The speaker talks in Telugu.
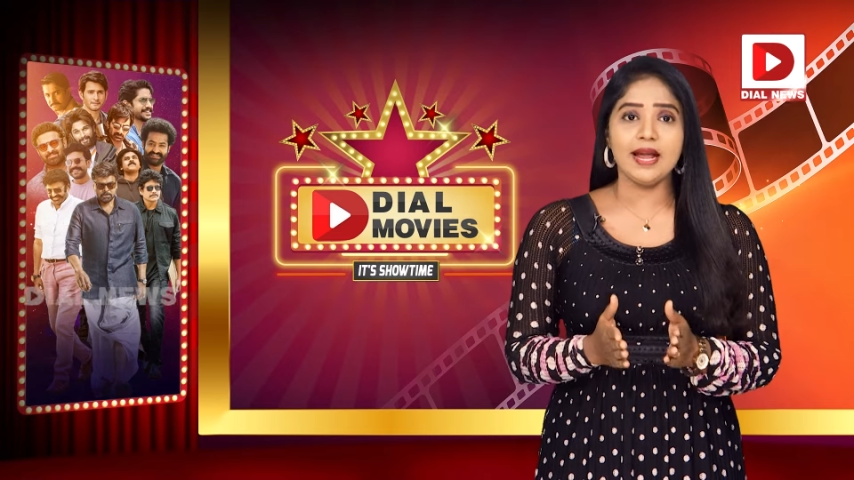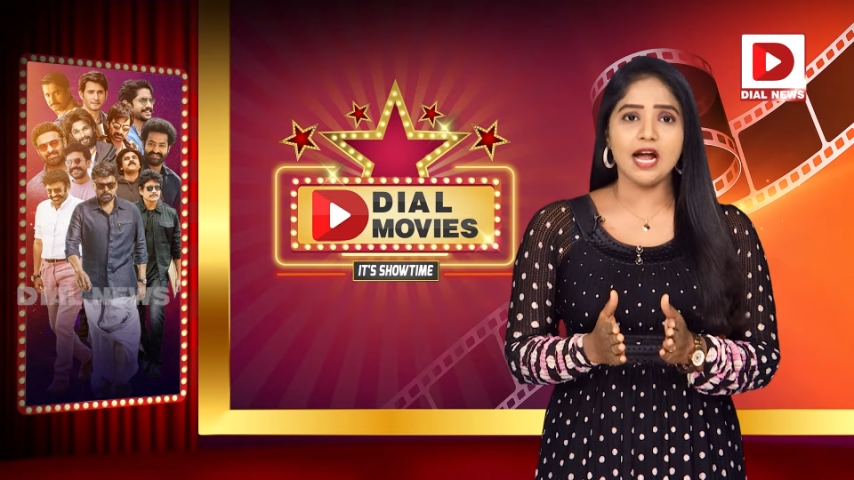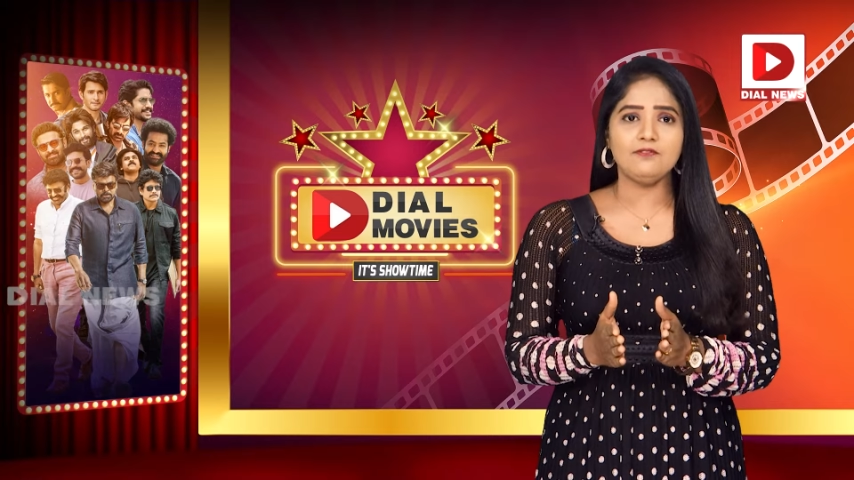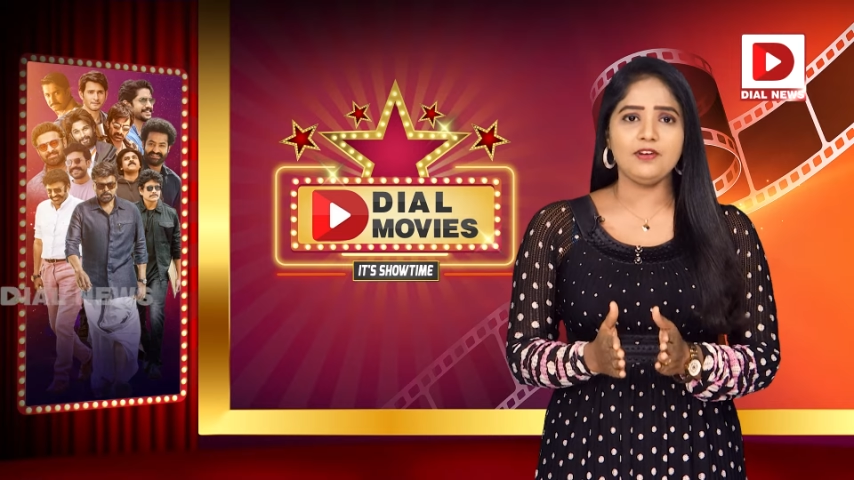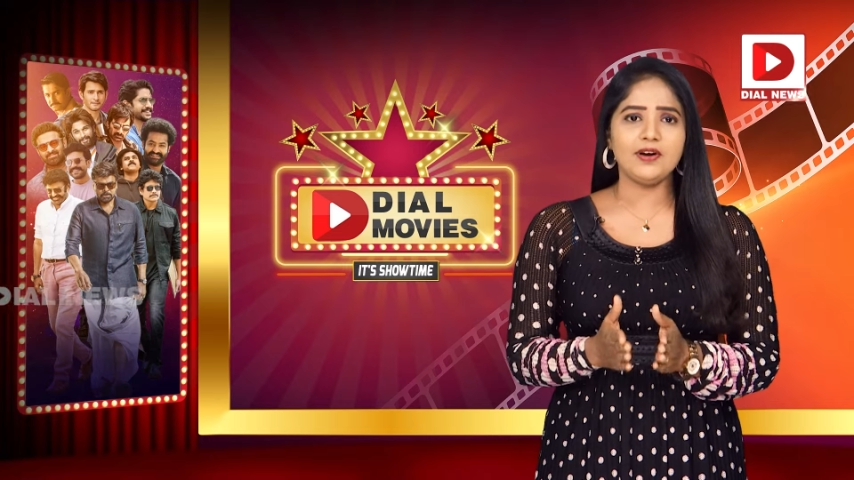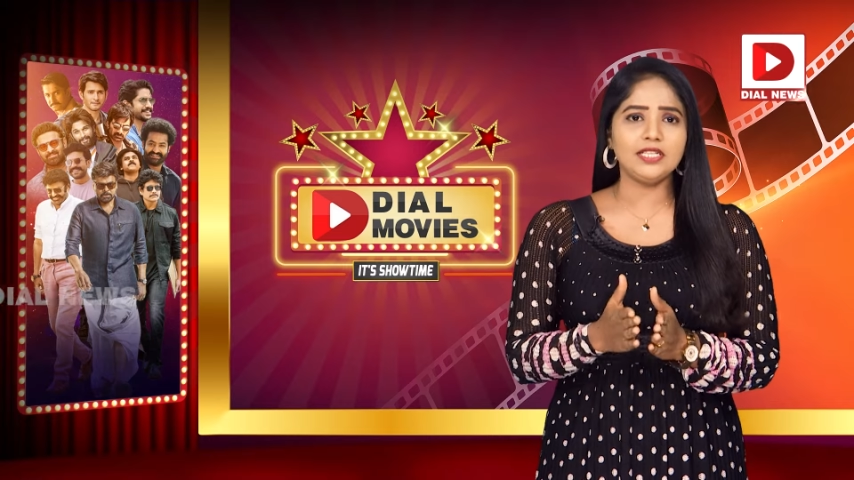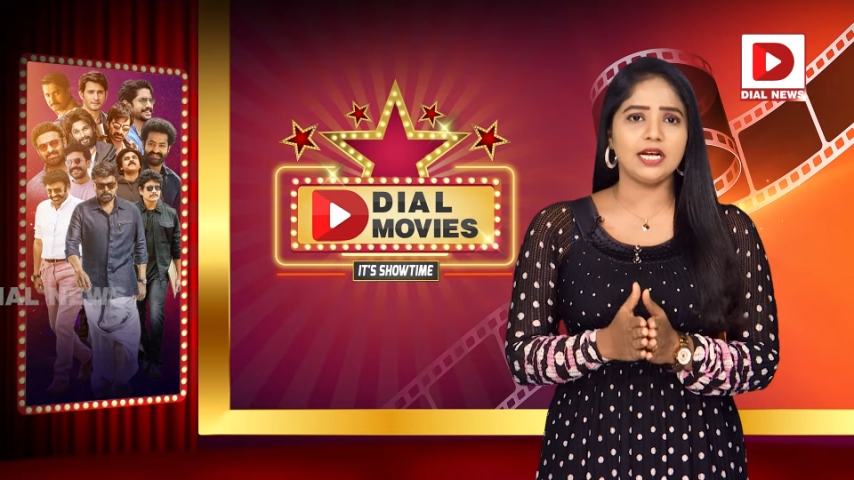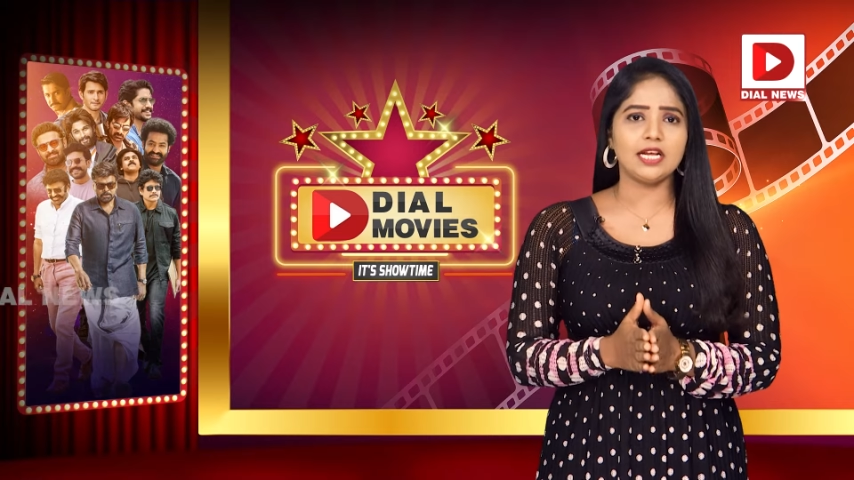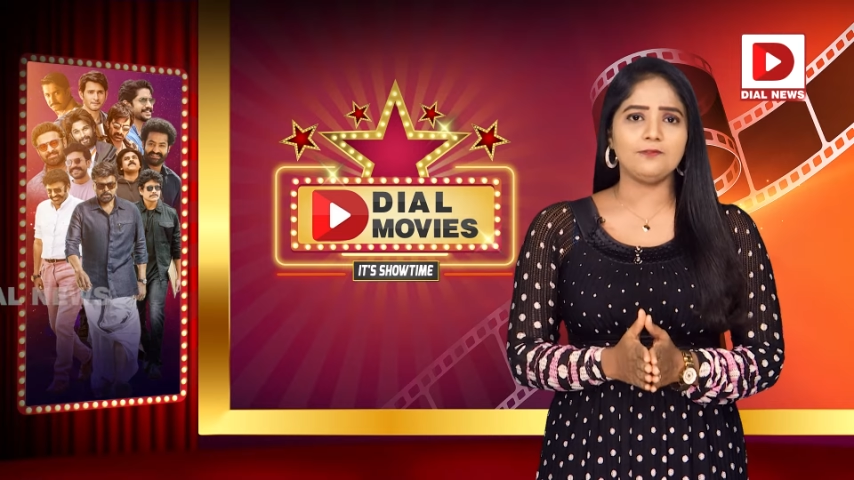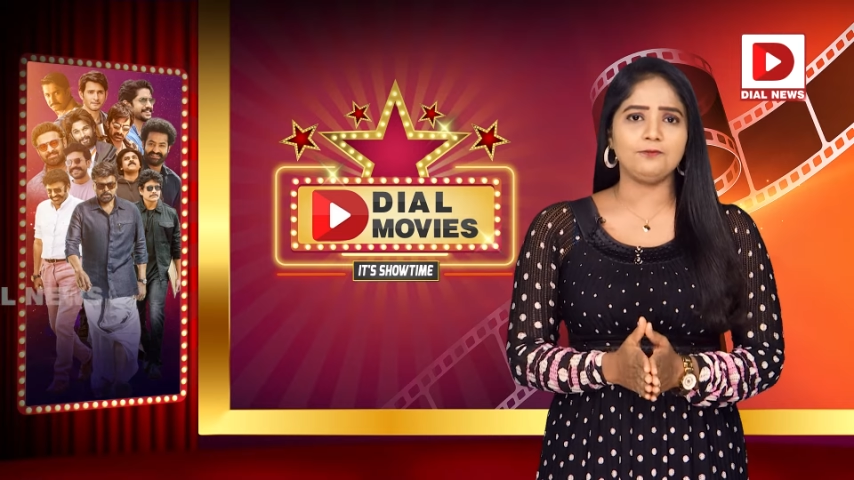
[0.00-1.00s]
మెగా
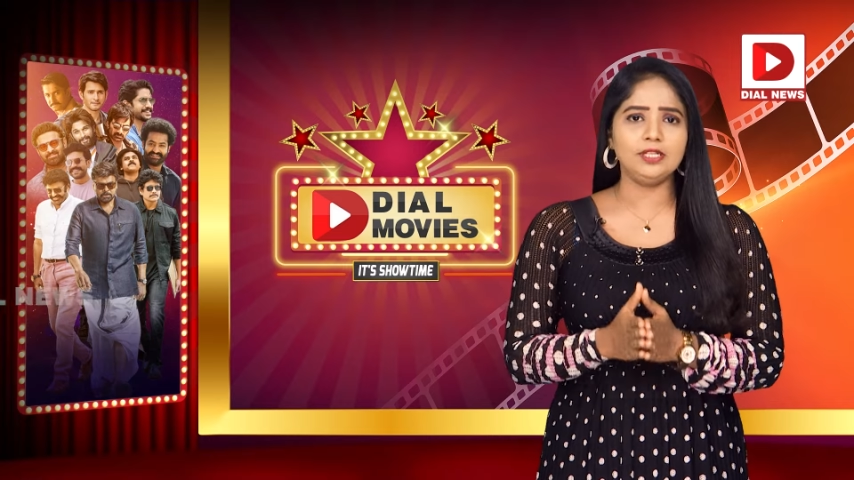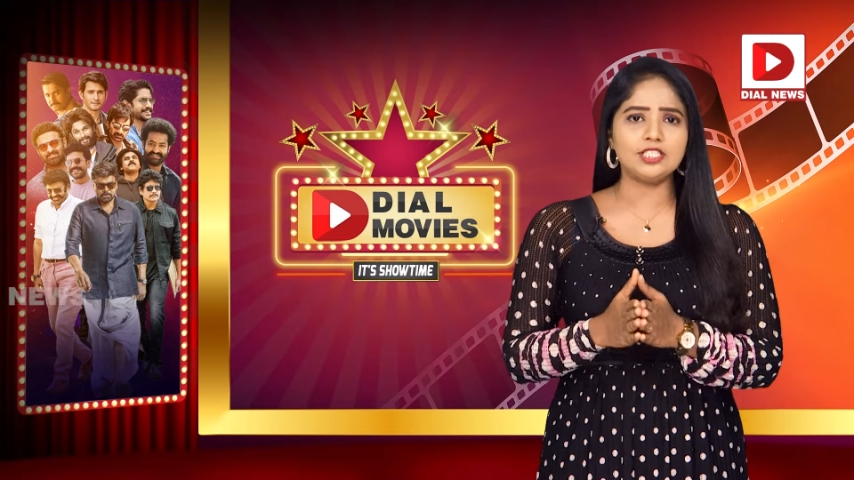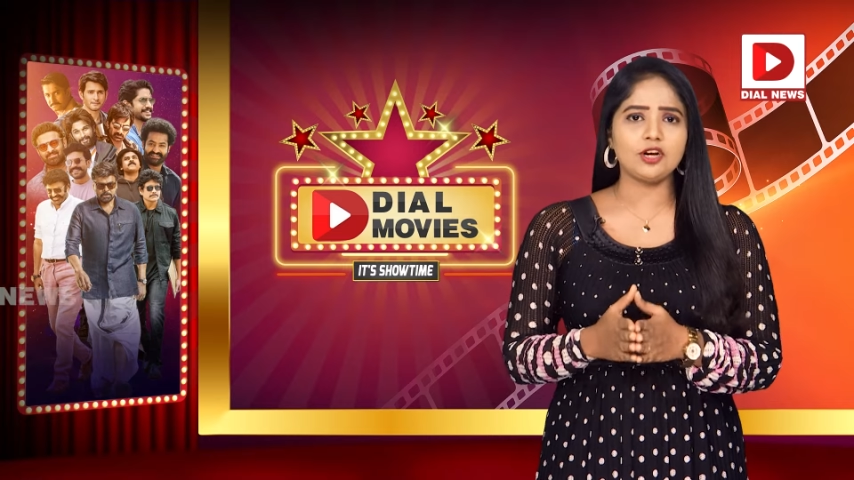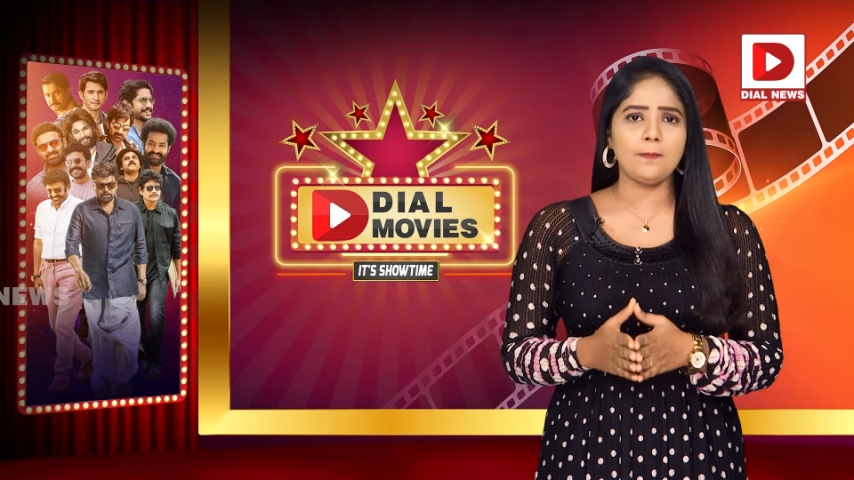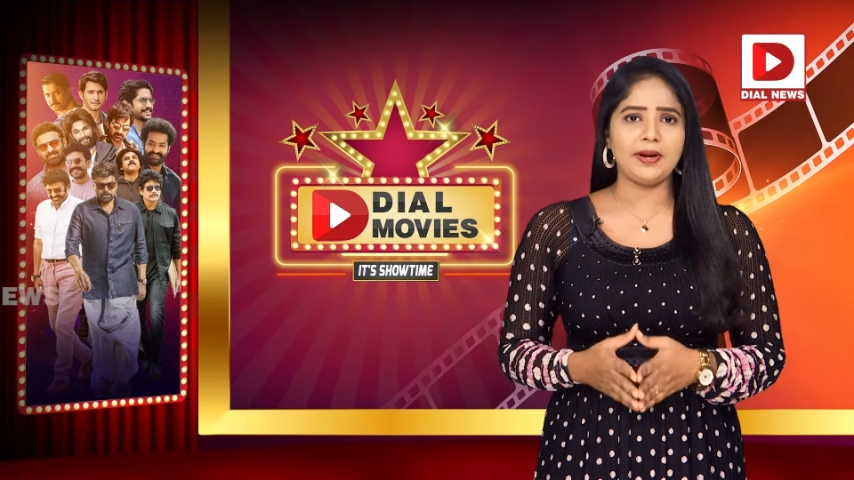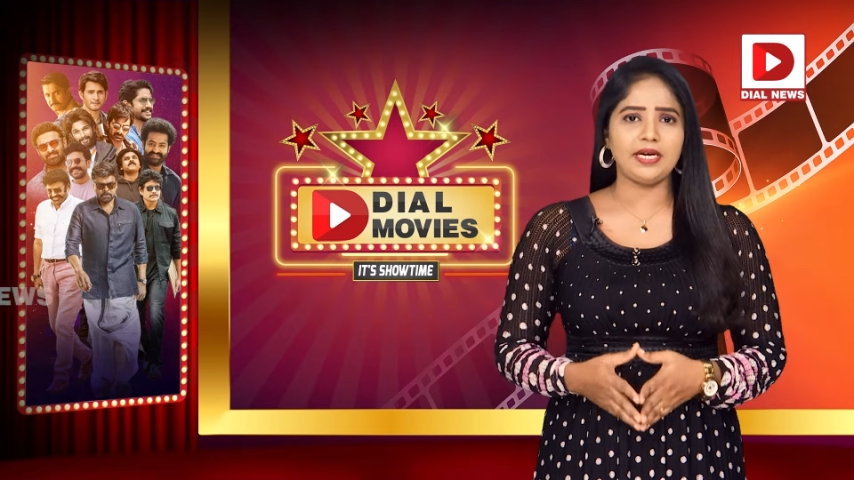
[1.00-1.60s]
వివాదానికి ఫుల్ స్టాప్